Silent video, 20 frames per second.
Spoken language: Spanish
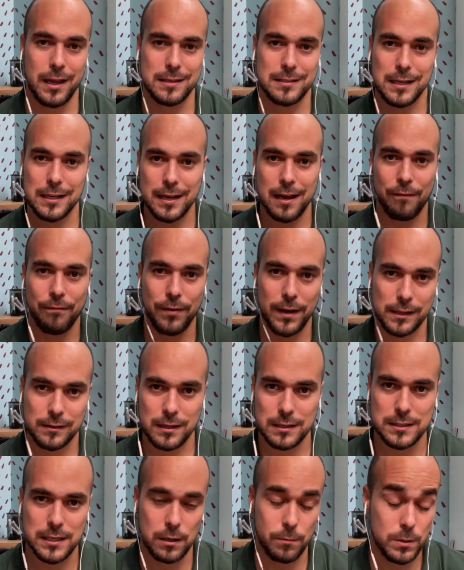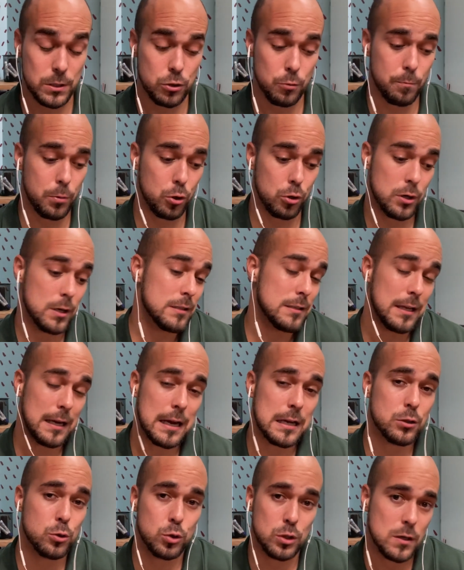es el que afecta el servicio, pero en este
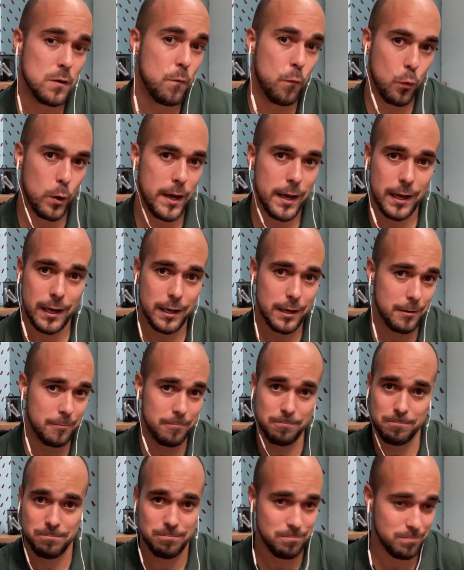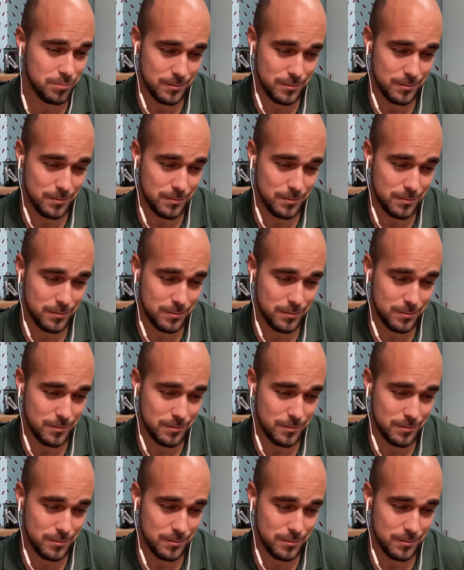caso sí fue